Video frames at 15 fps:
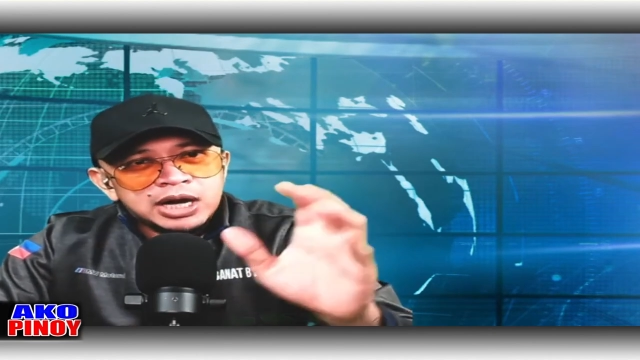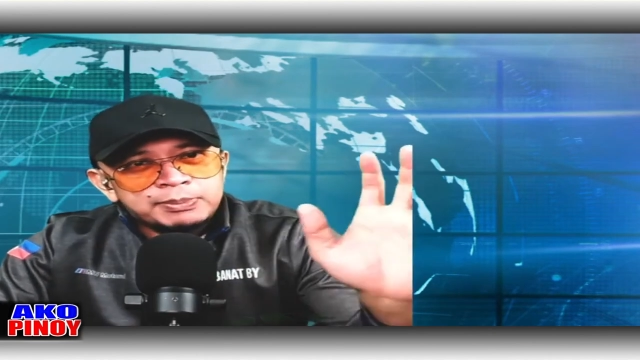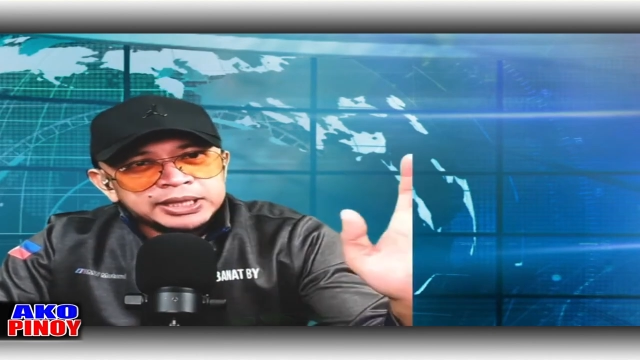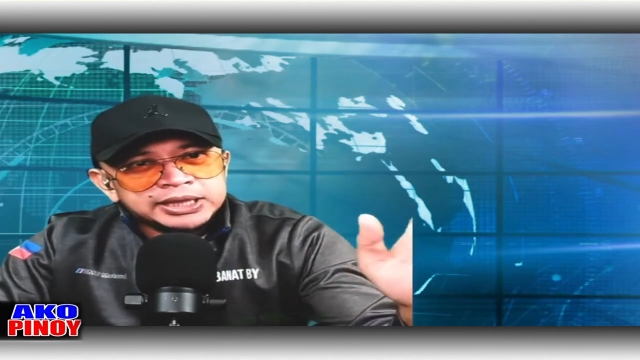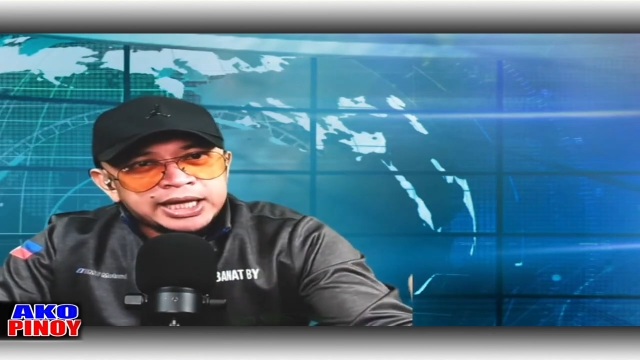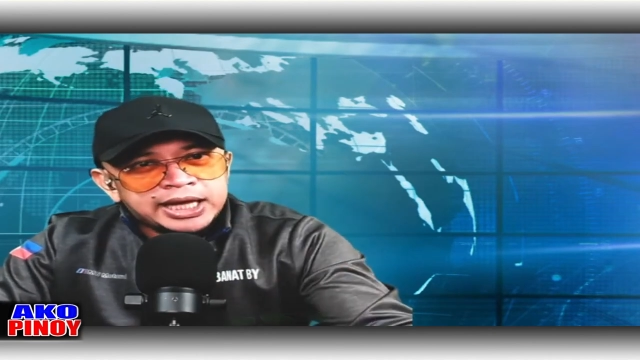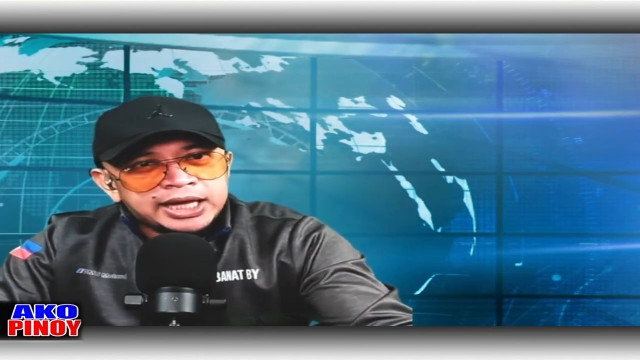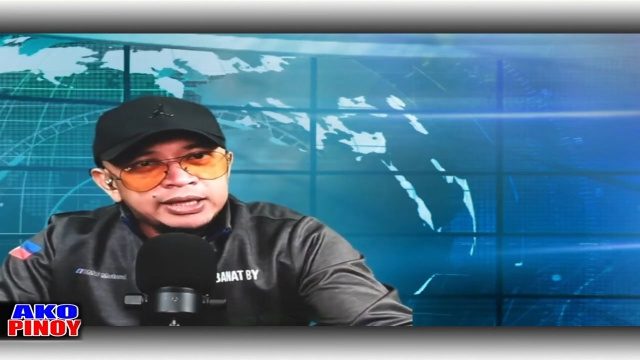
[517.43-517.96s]

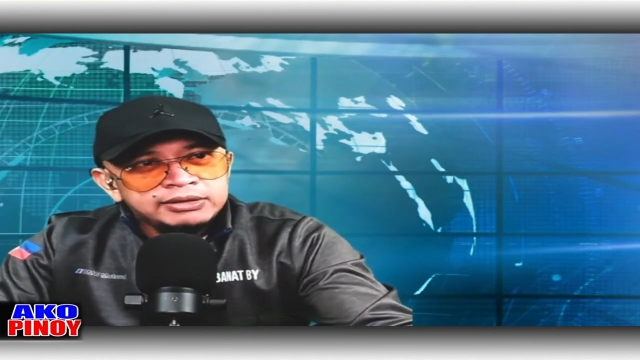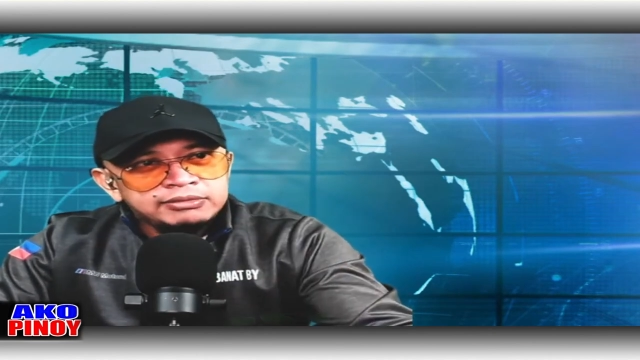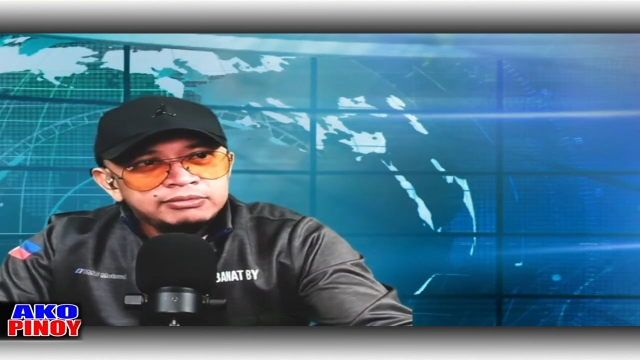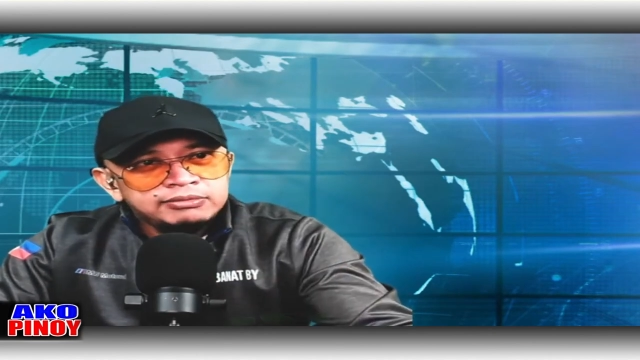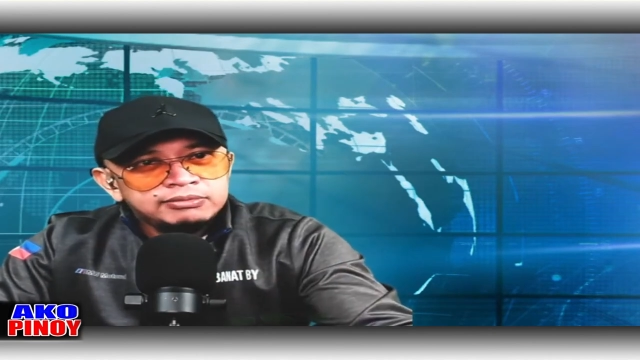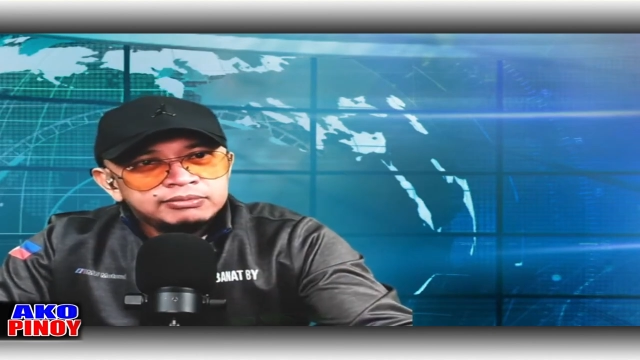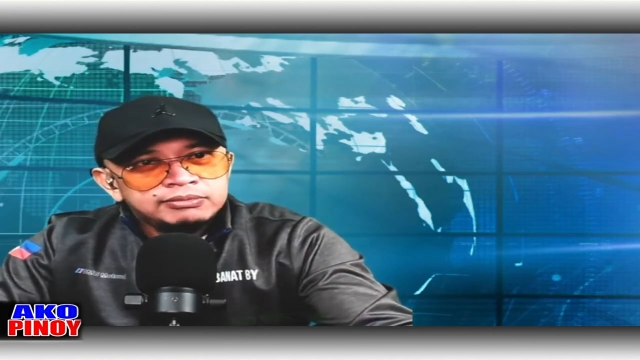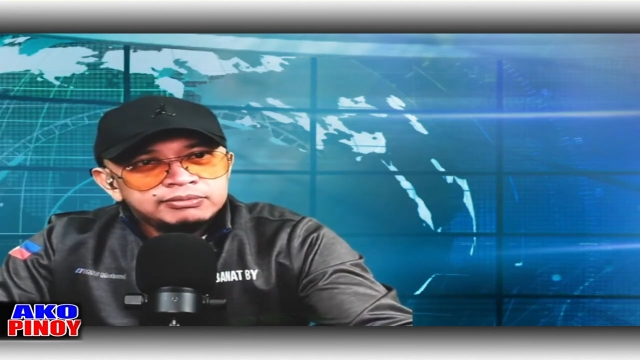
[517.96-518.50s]
kapatid
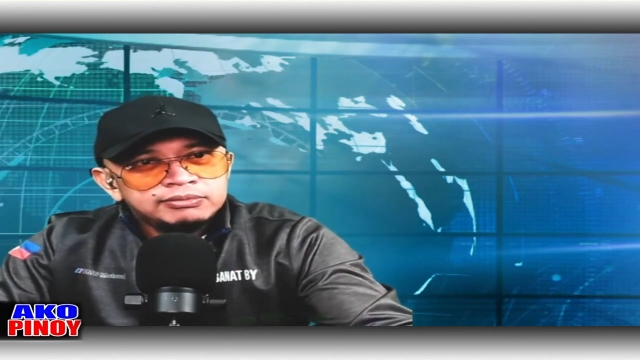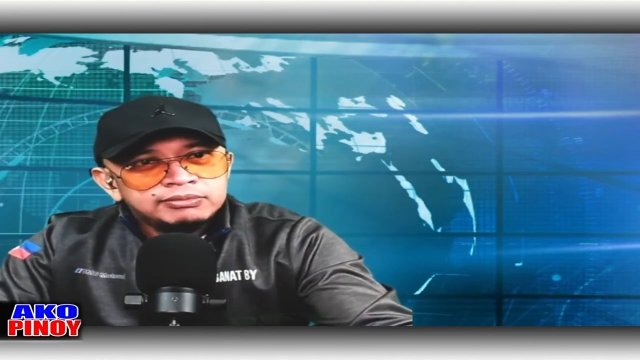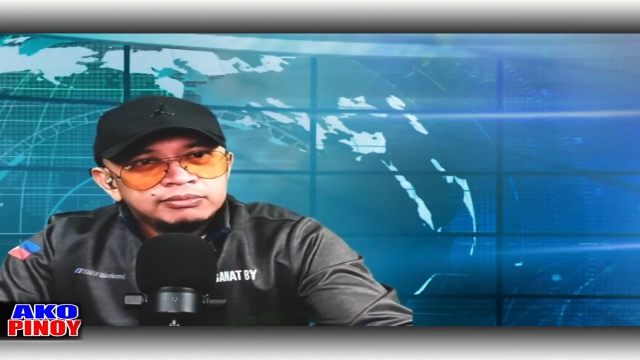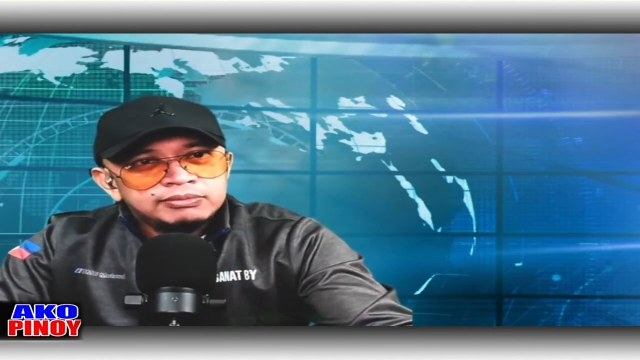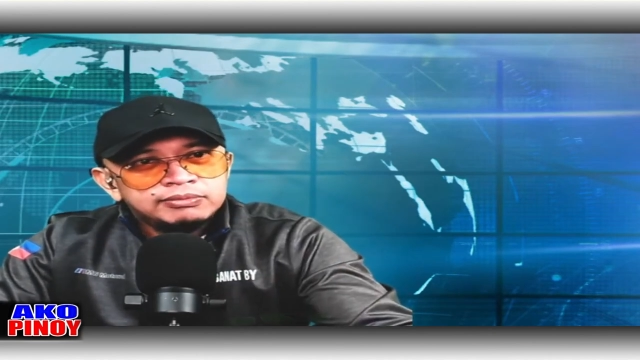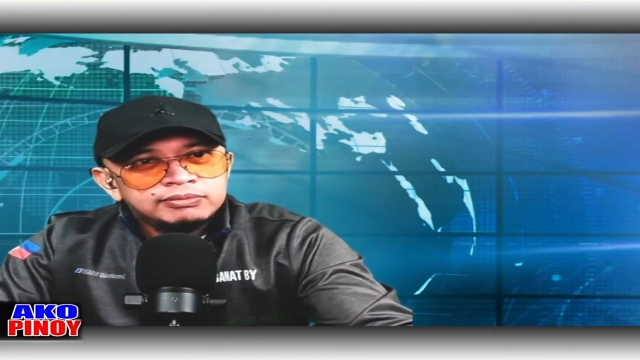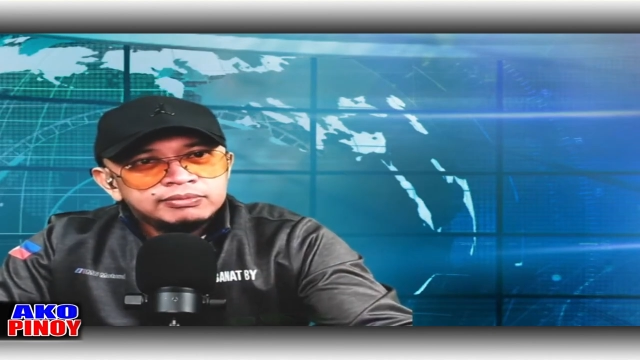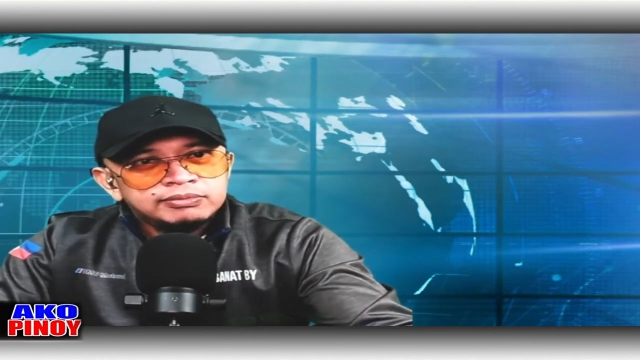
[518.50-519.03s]

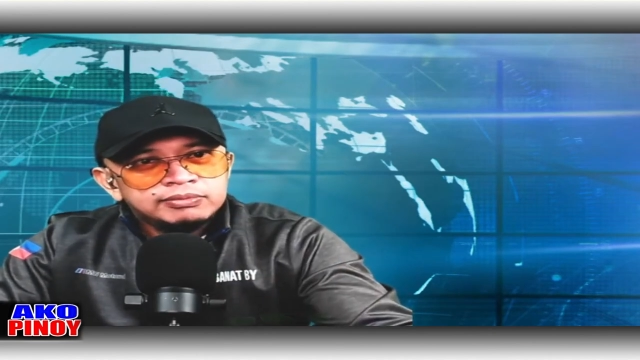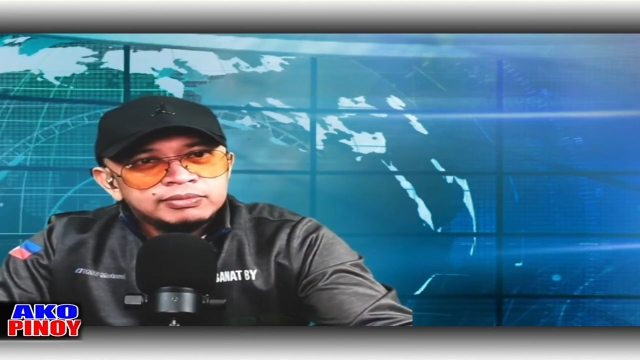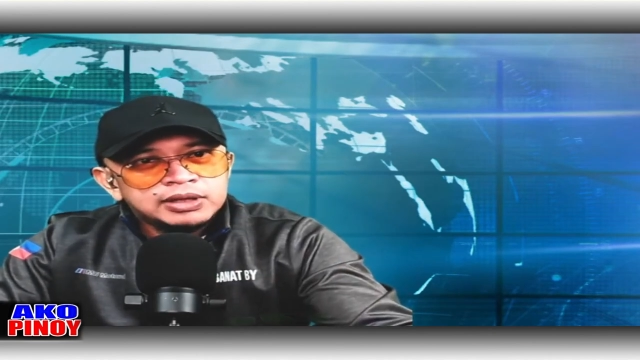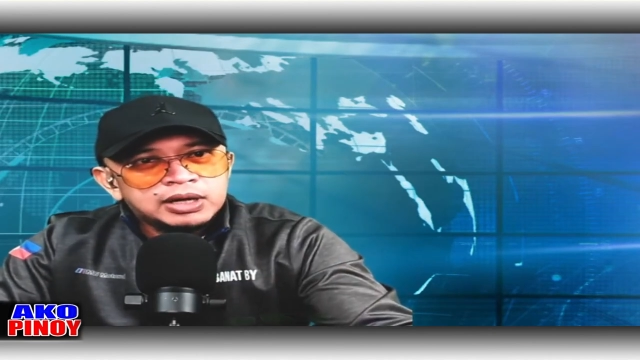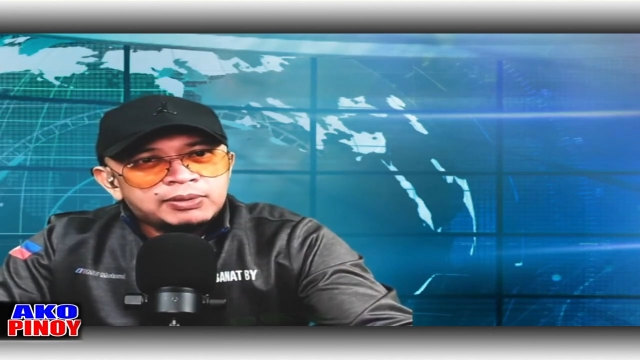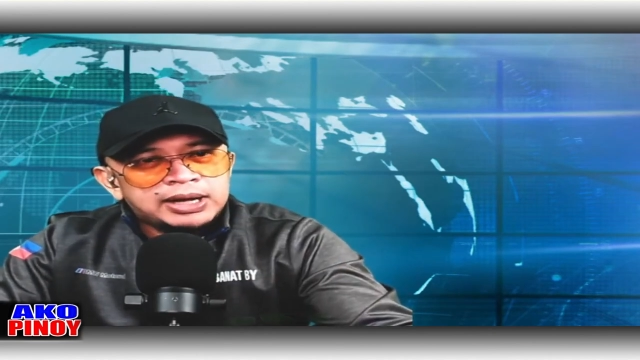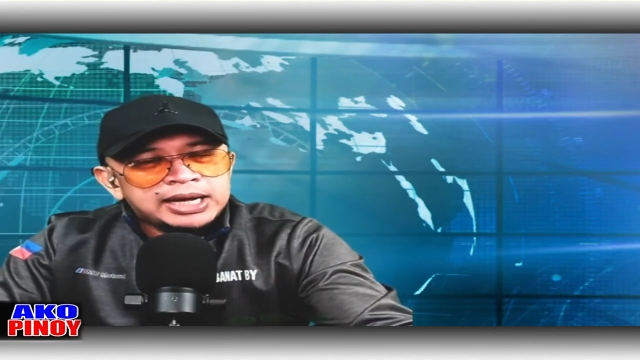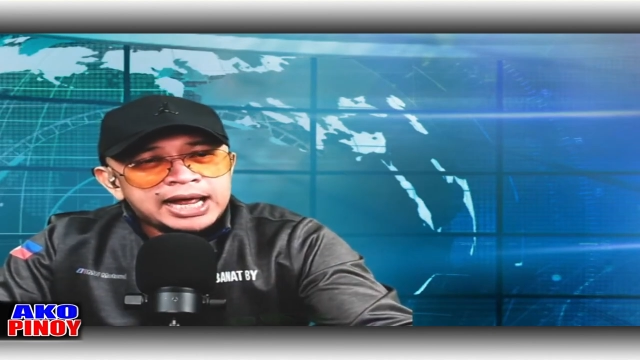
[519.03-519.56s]

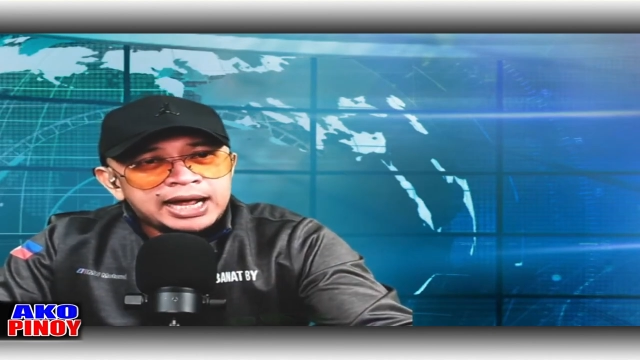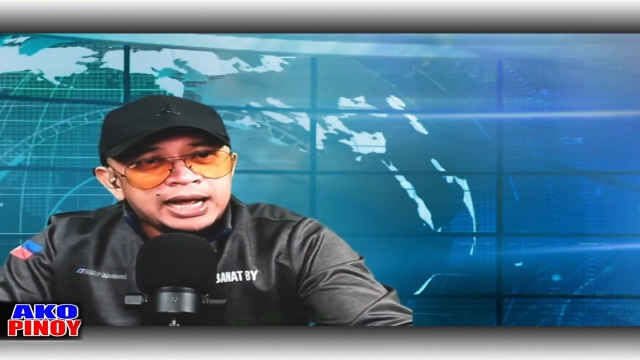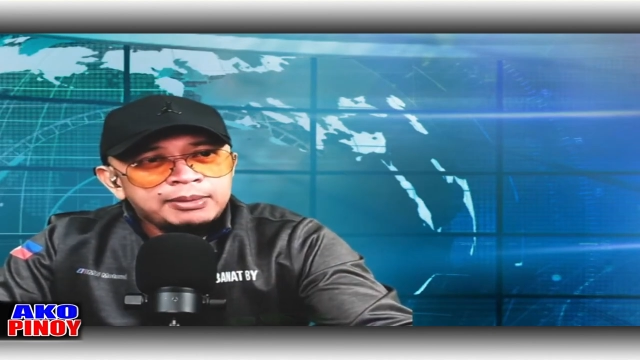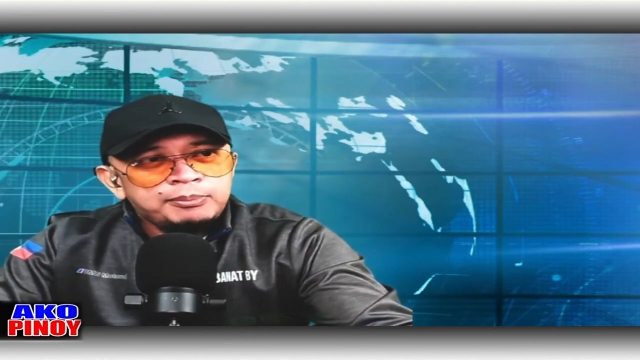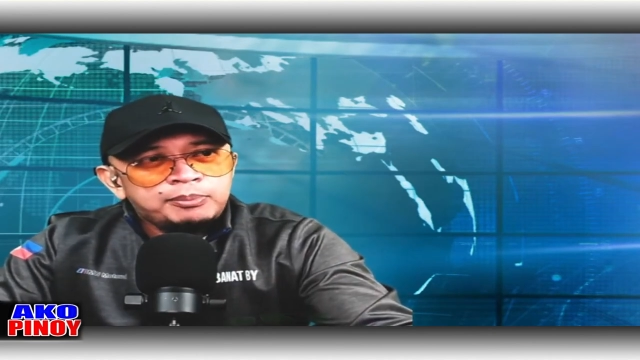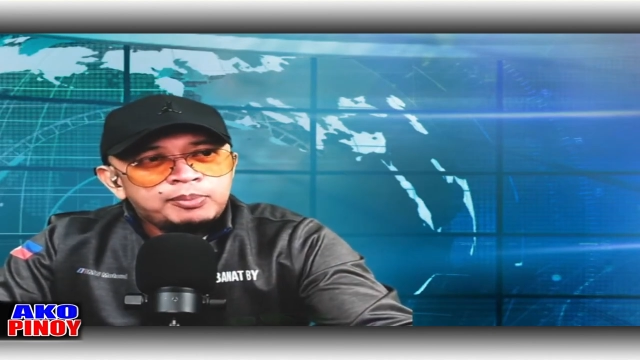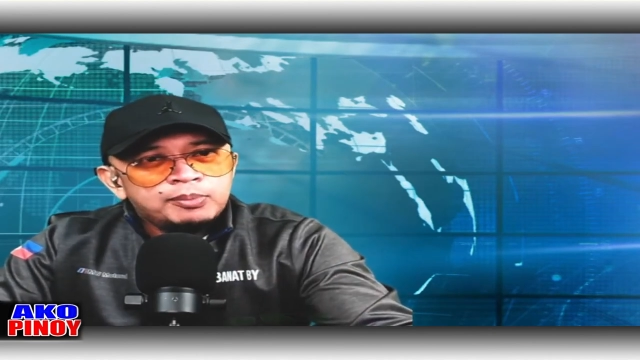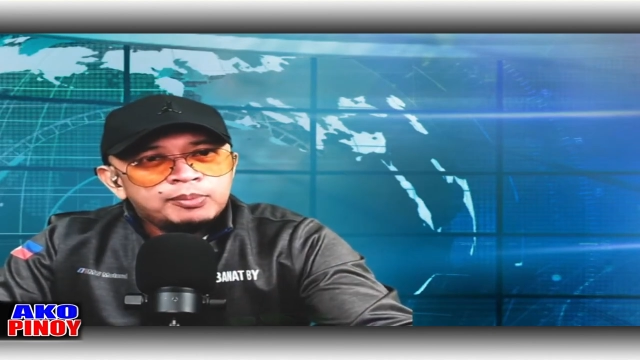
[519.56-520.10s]
na
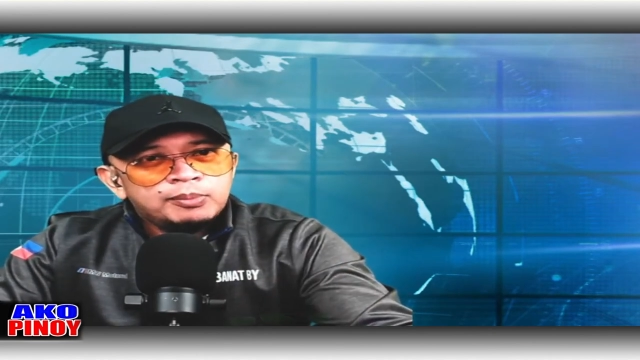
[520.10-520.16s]
walang